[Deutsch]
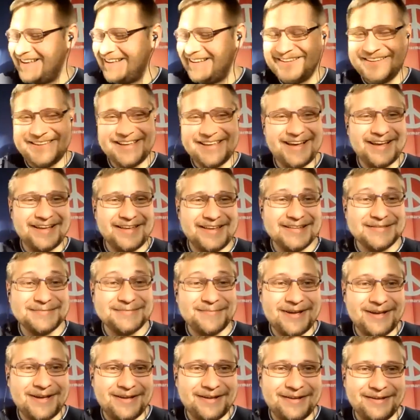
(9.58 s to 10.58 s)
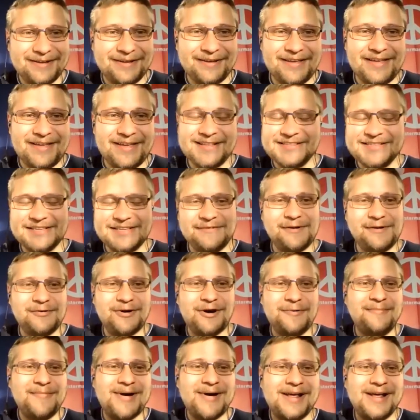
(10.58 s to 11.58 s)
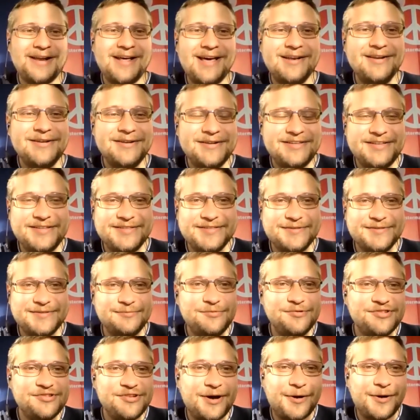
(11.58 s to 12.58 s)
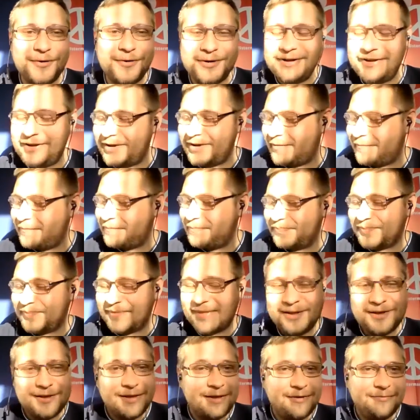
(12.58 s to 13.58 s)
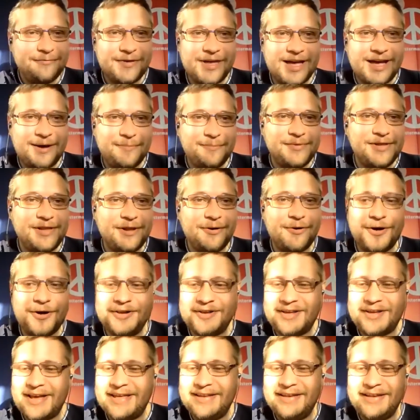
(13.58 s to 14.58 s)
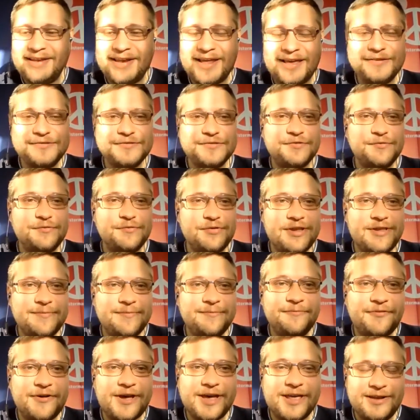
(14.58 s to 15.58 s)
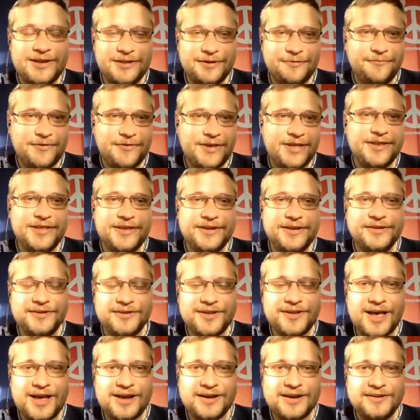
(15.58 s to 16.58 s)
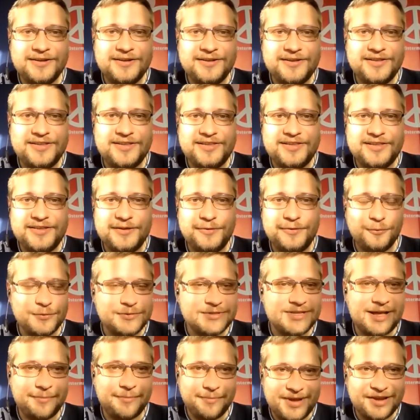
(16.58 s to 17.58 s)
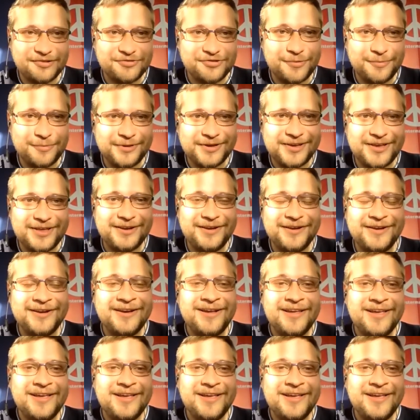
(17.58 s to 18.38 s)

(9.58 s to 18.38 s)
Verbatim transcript: Ja, erstmal herzlich willkommen an alle, die zuschauen. Ähm, wir haben hier heute einen Livestream, weil in wenigen Tagen die Ostermärsche beginnen.